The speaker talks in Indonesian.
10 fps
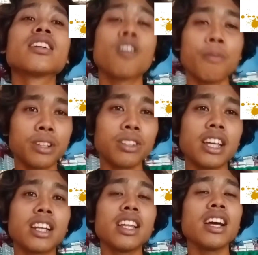Komang
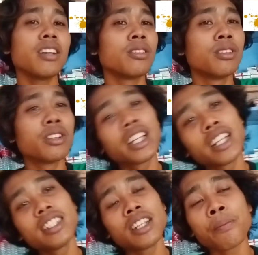Sugiarta undur
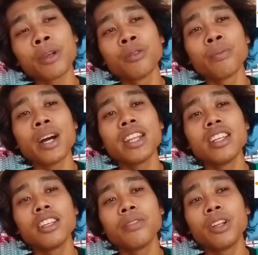diri sampai jumpa
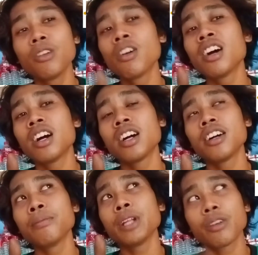di video gue
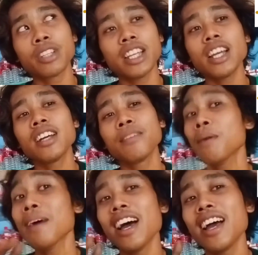berikutnya ya
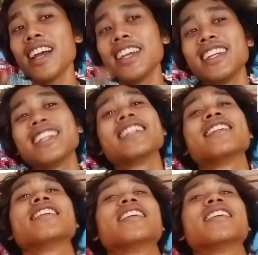bye bye